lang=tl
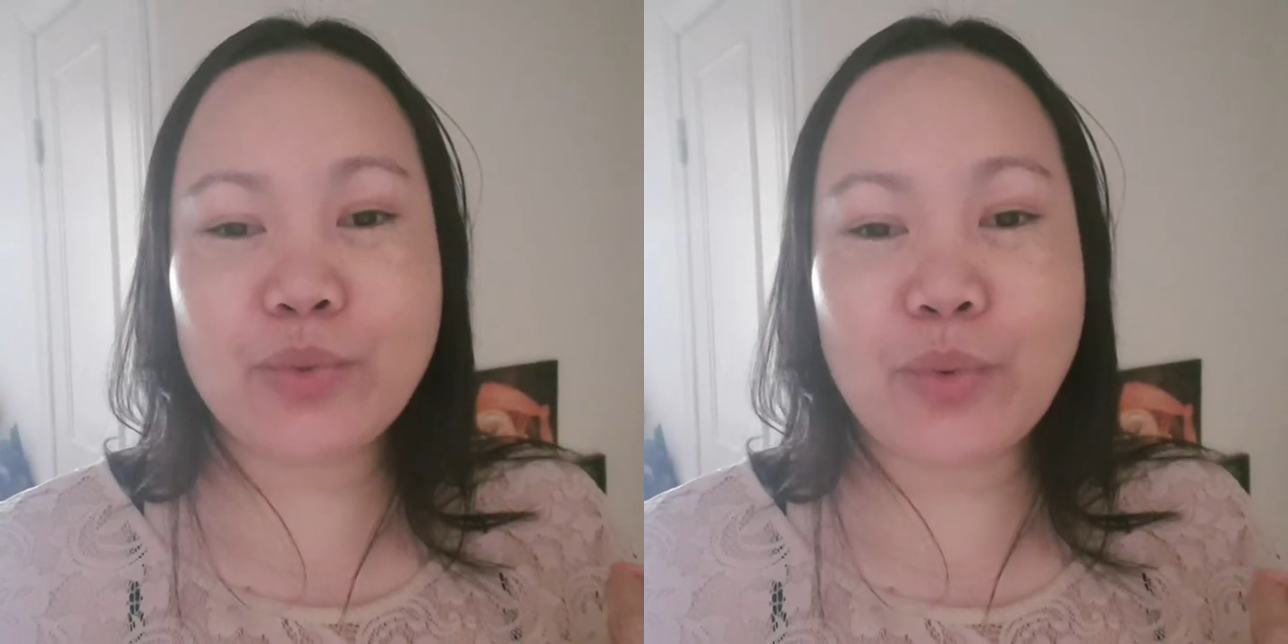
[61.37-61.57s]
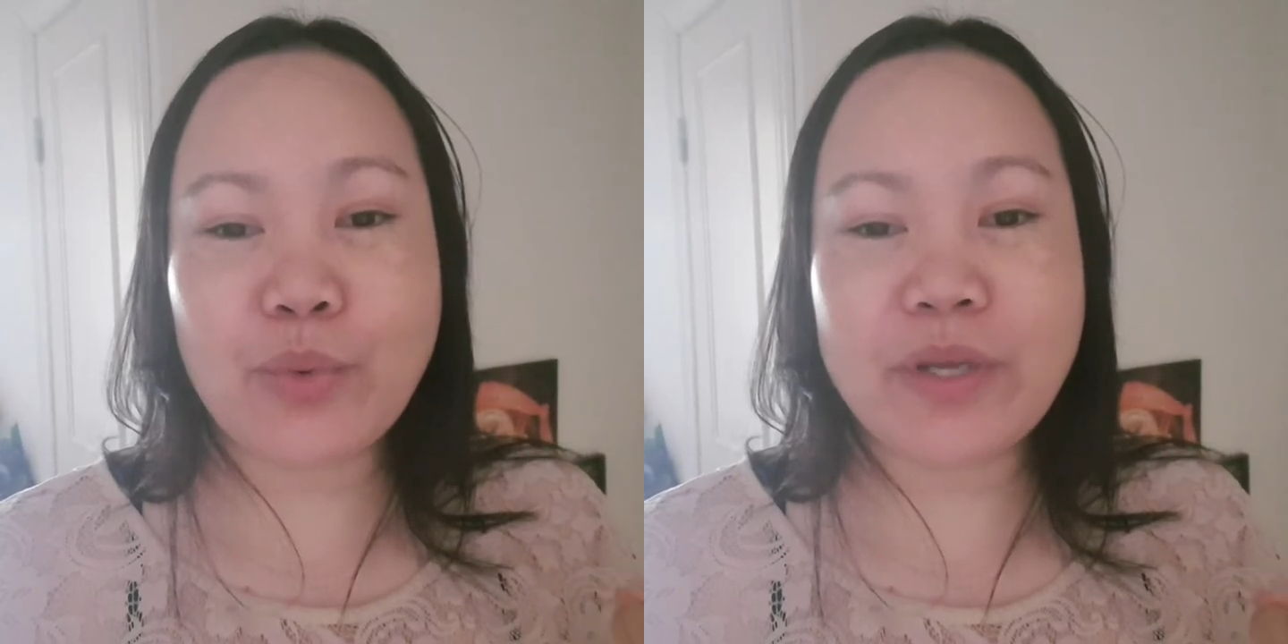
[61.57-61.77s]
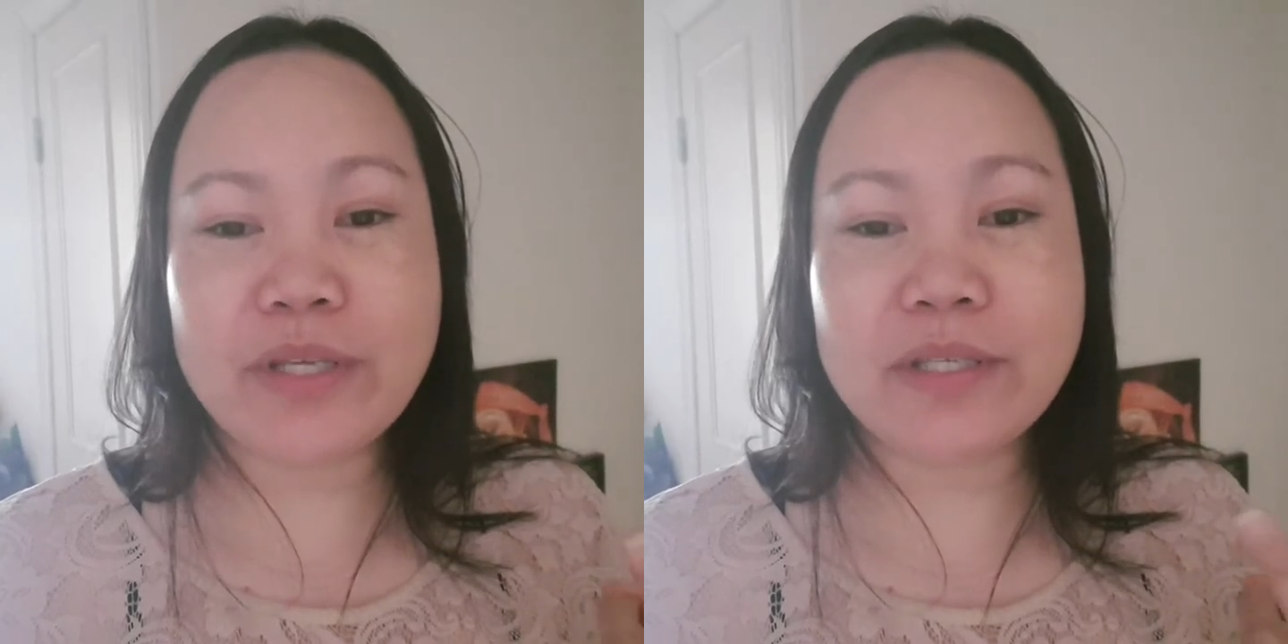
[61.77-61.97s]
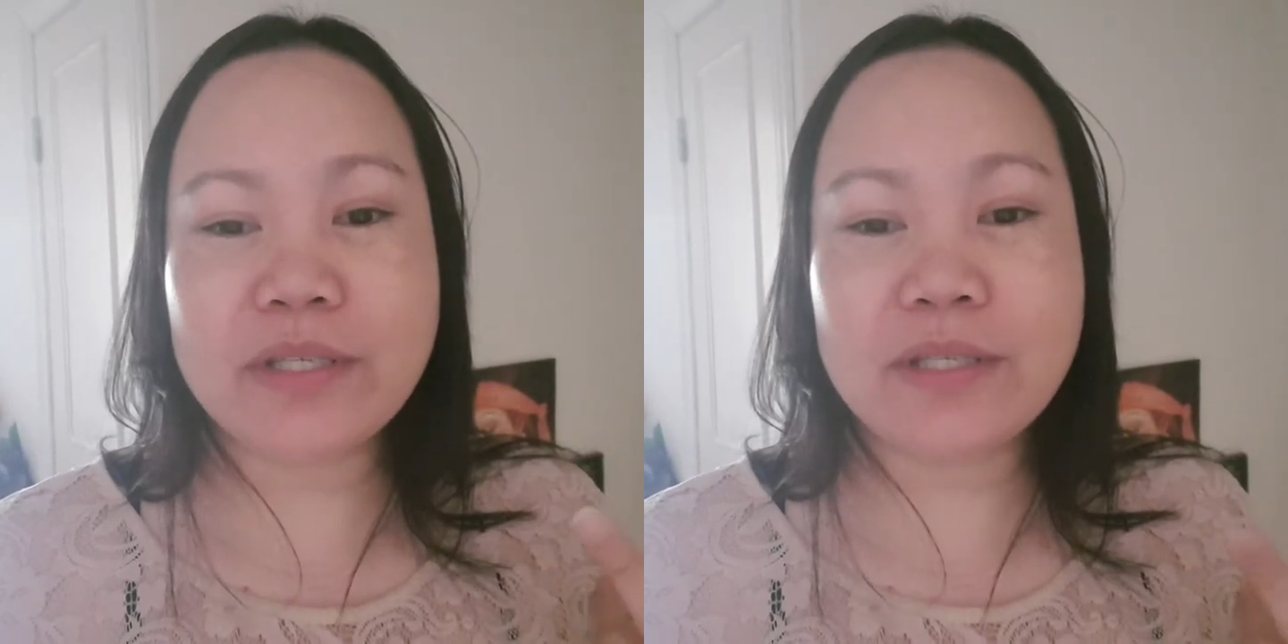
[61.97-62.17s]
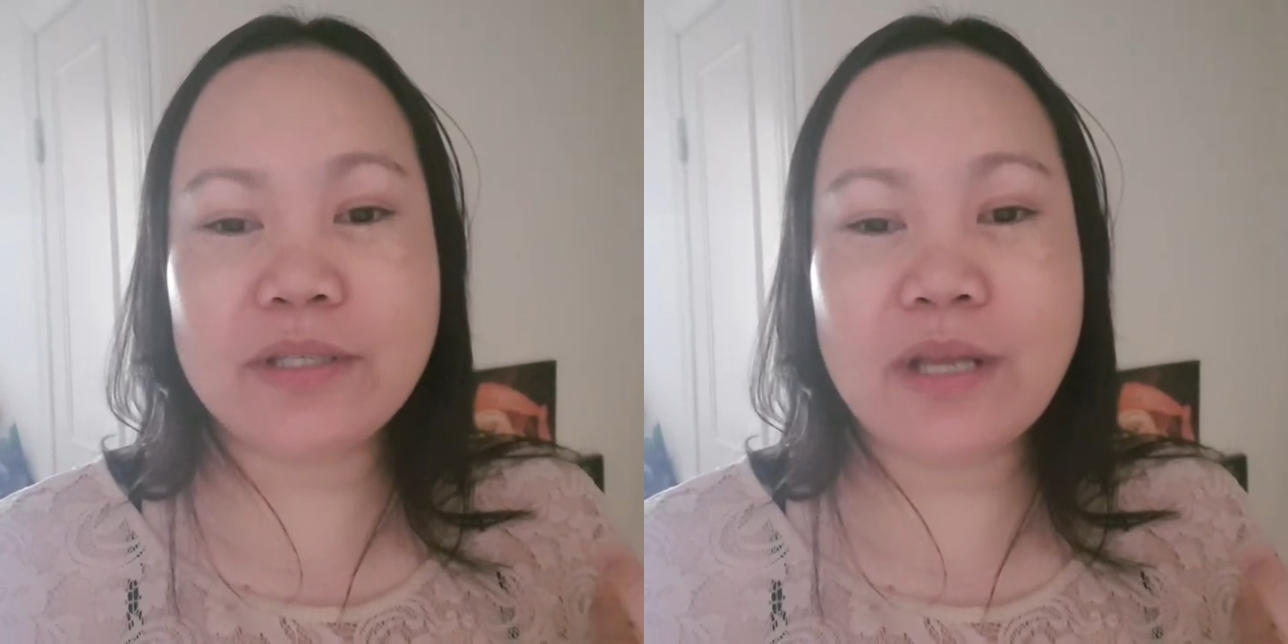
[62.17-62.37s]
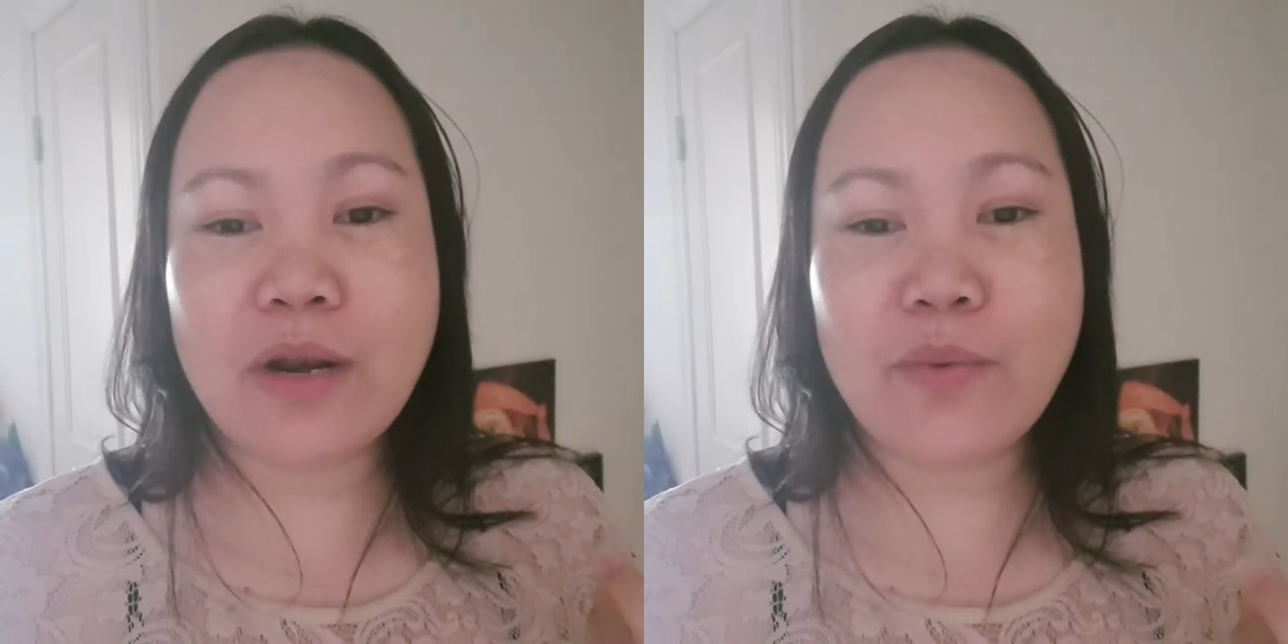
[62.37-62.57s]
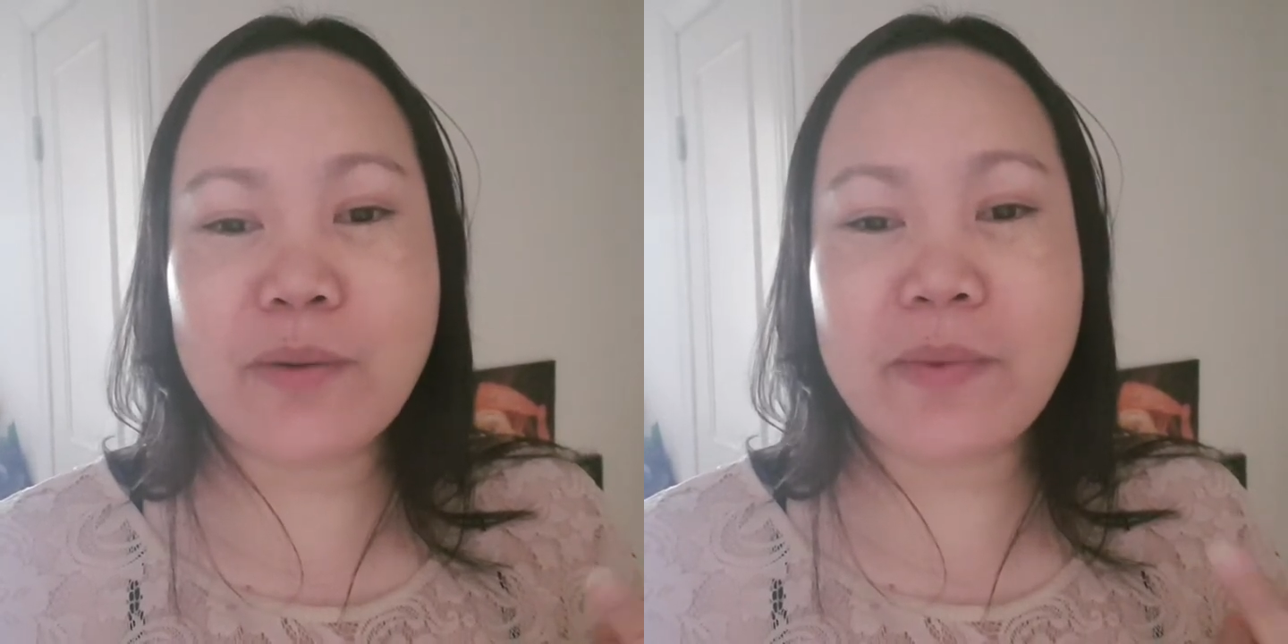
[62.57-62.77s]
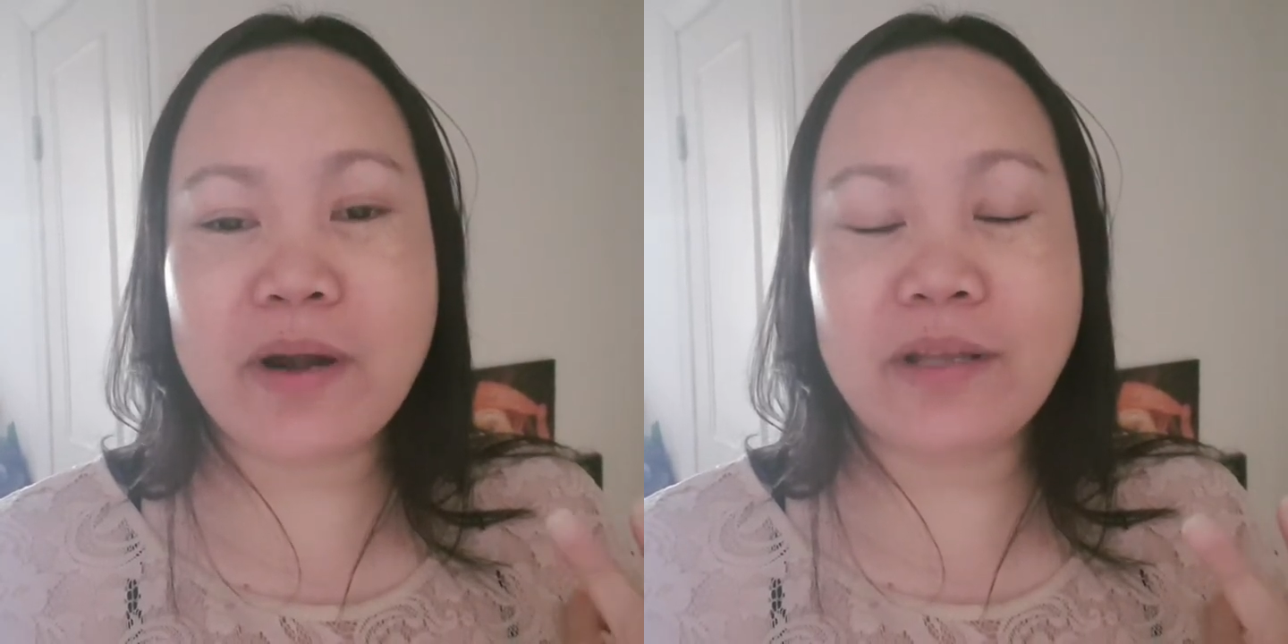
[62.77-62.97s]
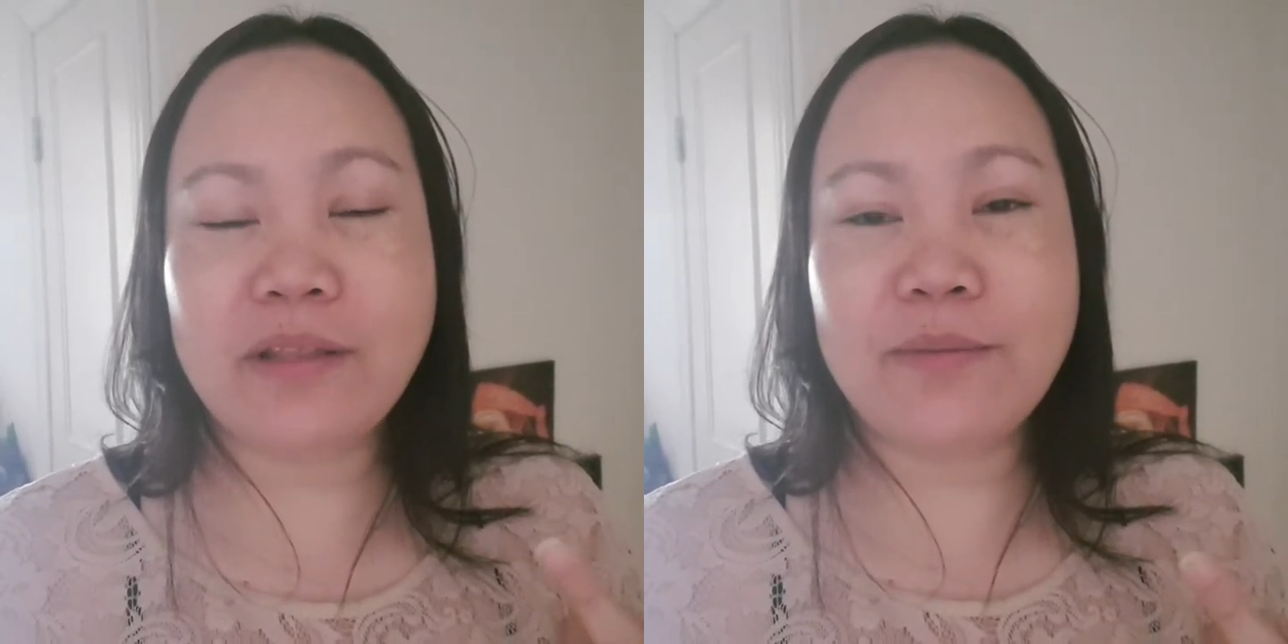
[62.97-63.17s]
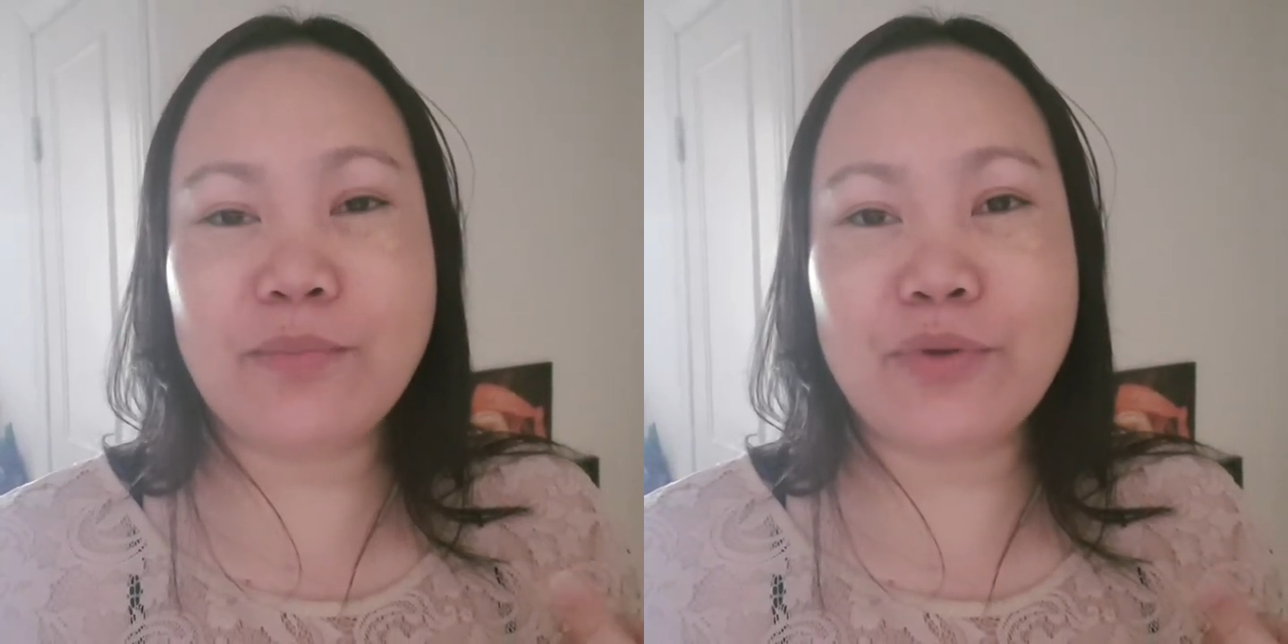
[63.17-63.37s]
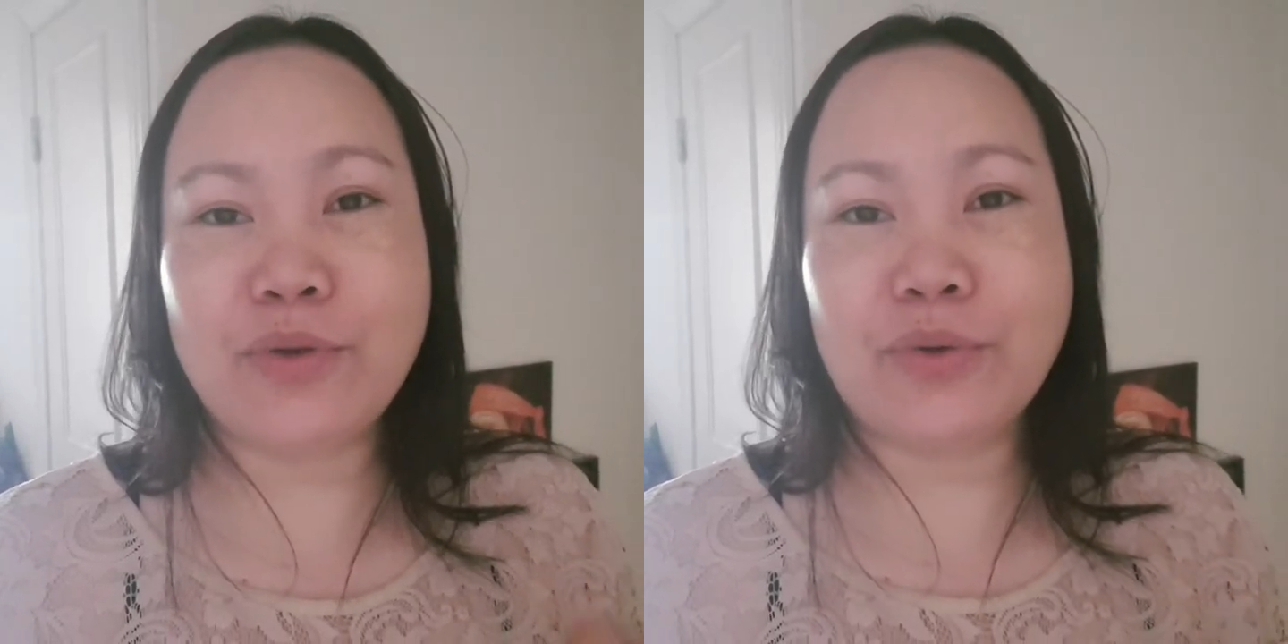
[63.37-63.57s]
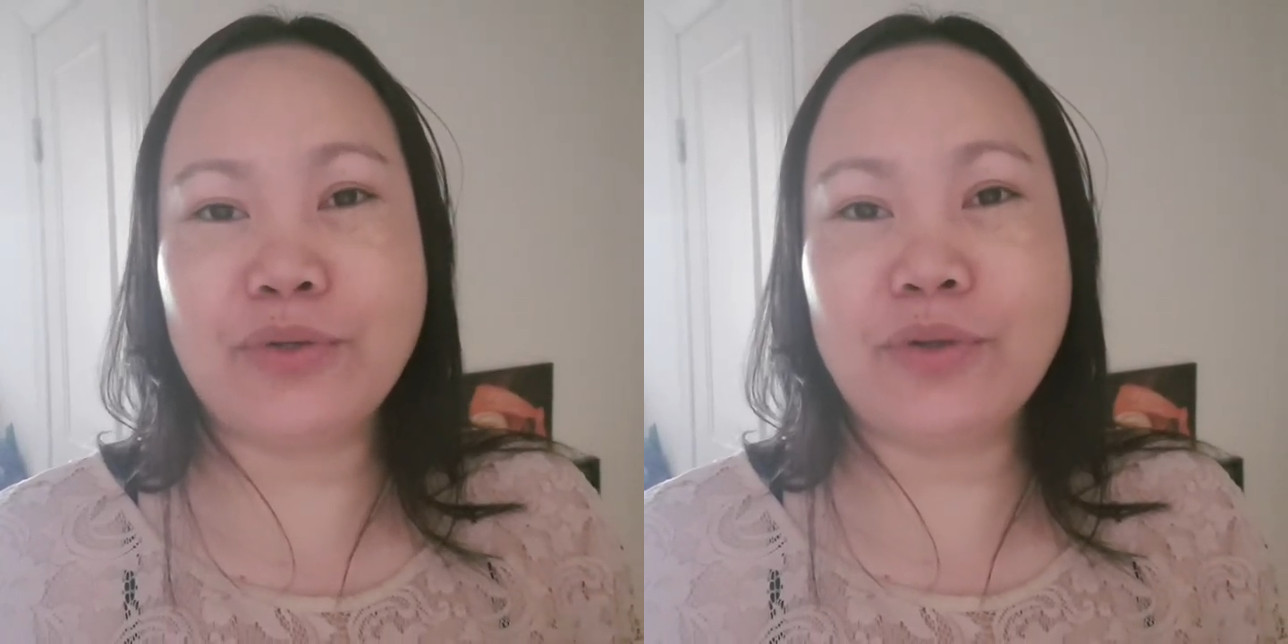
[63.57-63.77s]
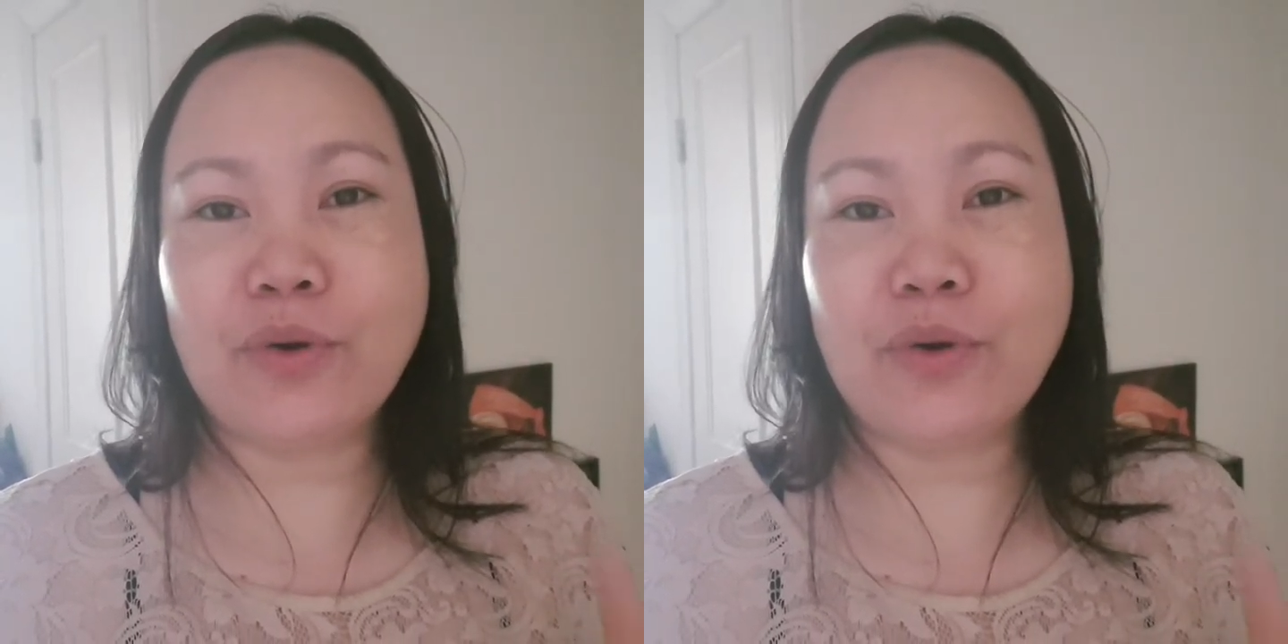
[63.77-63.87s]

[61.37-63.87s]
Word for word: ko is dalawang variety po yon